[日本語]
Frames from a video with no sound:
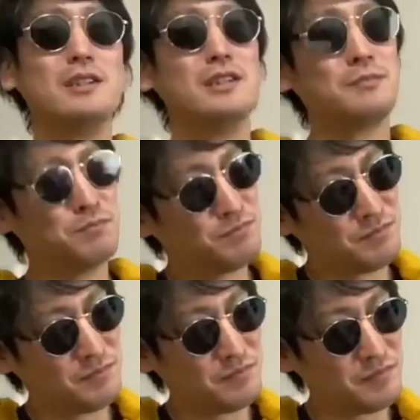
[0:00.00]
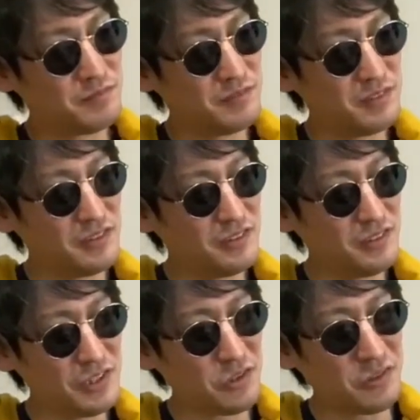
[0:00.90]
うーん、
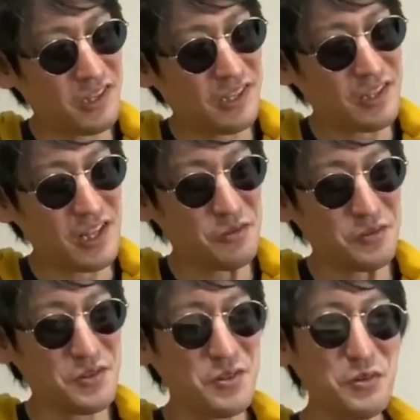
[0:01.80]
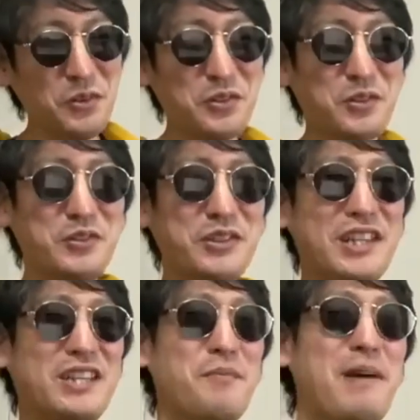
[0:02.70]
なんだろうな、あの、チョコと
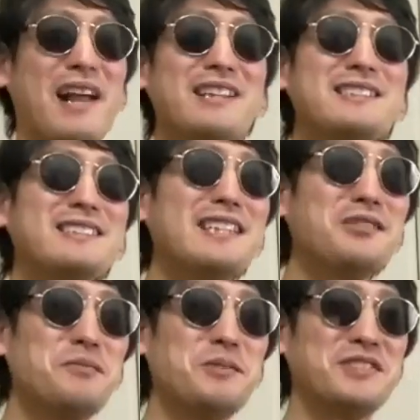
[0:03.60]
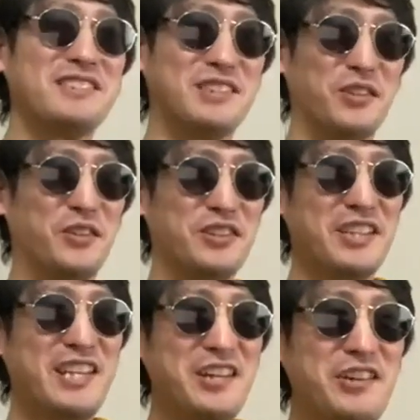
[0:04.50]
クッキーのバランスだと思うんですよ。
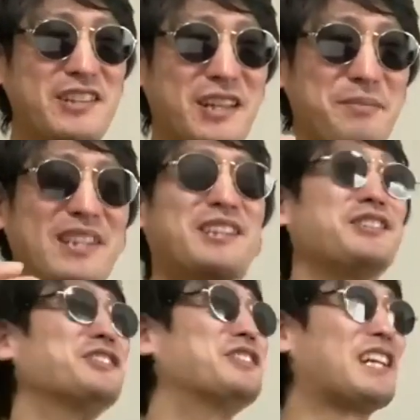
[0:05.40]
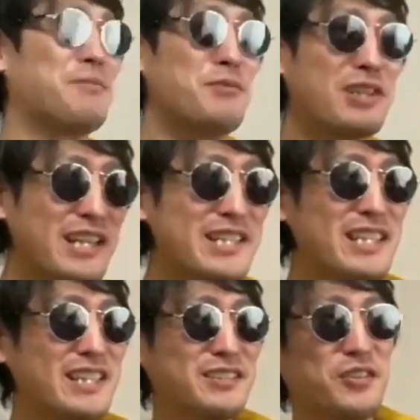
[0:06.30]
ひろゆきさんみたく、なんか
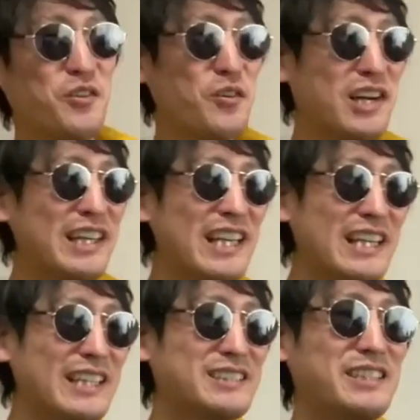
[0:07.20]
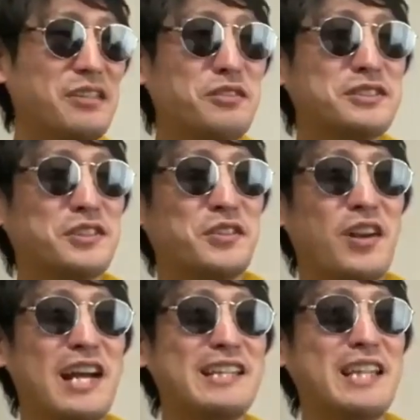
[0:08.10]
昔、そのお金がなくてローソンの
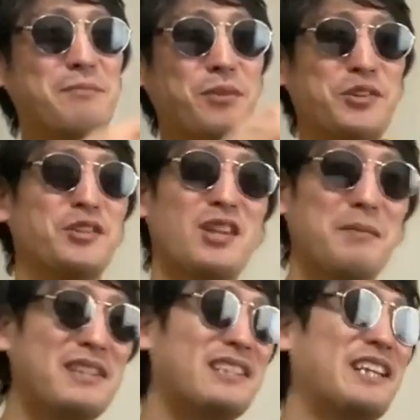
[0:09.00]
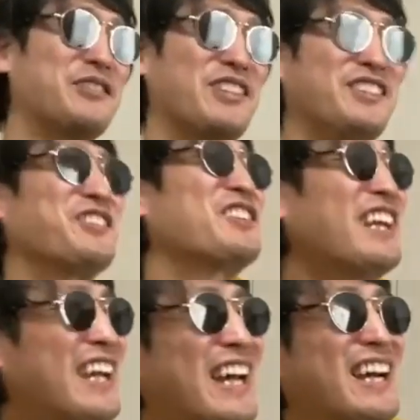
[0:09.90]
来店ポイント貯めてたような人っ
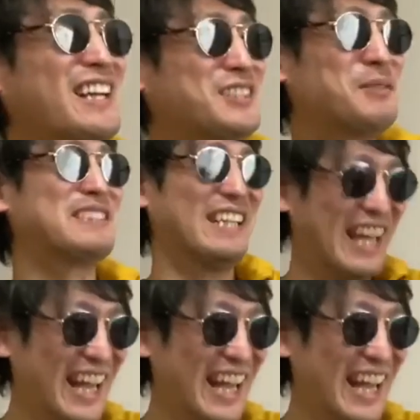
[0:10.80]
て、すいませんね。